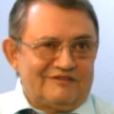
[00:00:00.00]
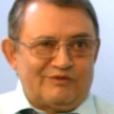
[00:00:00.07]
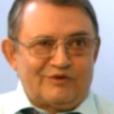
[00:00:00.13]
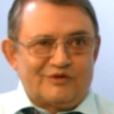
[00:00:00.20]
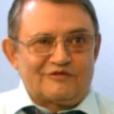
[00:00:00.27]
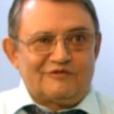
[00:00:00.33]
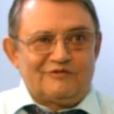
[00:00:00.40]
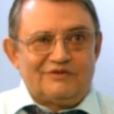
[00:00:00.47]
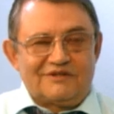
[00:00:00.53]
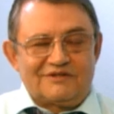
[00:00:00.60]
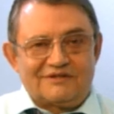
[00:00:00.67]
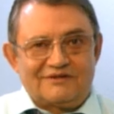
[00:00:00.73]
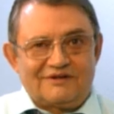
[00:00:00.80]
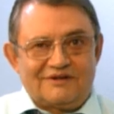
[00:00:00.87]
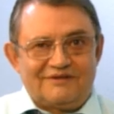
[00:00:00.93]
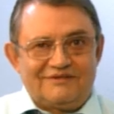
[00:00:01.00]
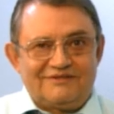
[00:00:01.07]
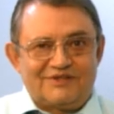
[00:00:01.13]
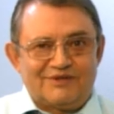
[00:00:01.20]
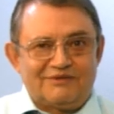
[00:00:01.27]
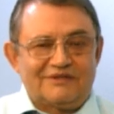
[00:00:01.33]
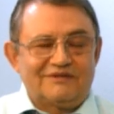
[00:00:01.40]
вопросов больше,
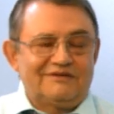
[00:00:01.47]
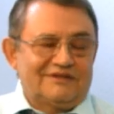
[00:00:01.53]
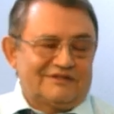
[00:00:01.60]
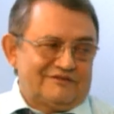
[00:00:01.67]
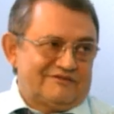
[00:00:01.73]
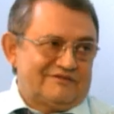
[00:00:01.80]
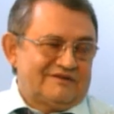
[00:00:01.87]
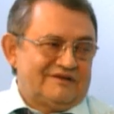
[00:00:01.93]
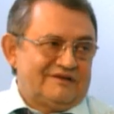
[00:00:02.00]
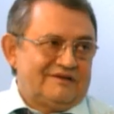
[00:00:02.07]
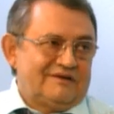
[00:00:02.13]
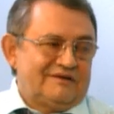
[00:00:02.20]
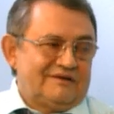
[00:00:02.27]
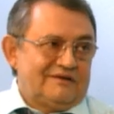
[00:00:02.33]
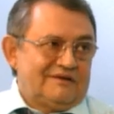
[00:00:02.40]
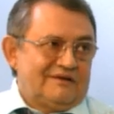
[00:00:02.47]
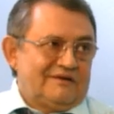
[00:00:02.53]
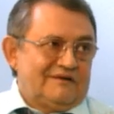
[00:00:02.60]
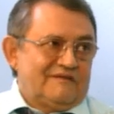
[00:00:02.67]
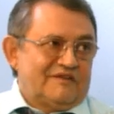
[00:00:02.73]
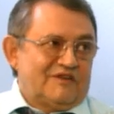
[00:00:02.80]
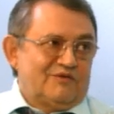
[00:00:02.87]
чем ответов. Угу.